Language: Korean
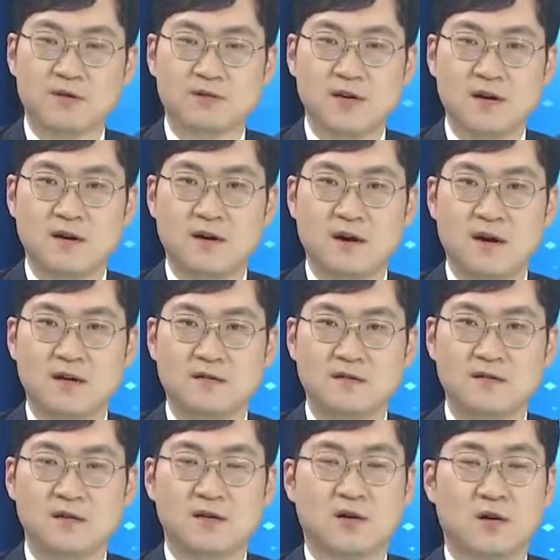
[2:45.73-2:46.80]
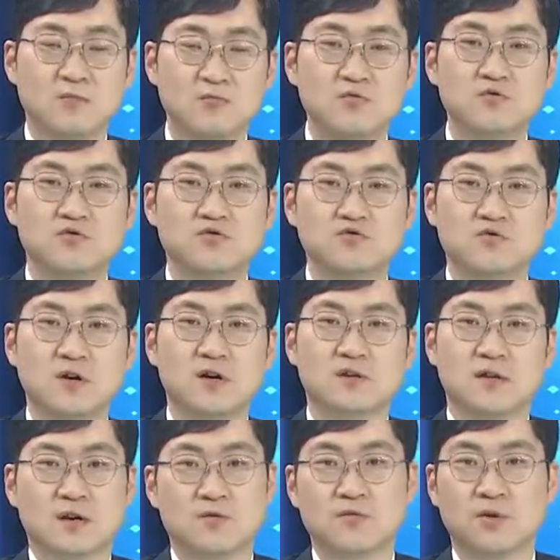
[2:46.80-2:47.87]
상가는 이 건물주가
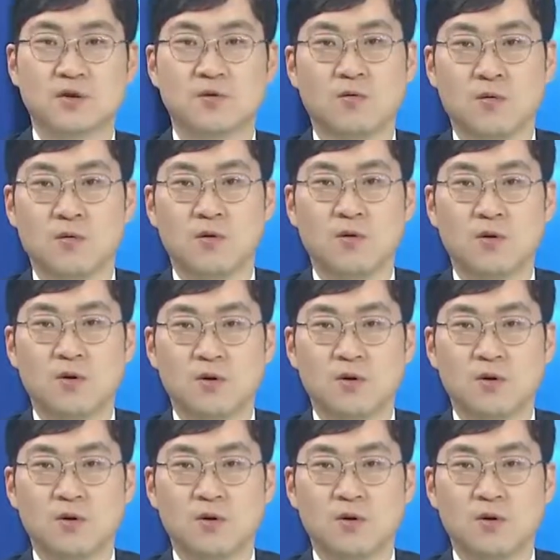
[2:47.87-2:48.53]
따로 있고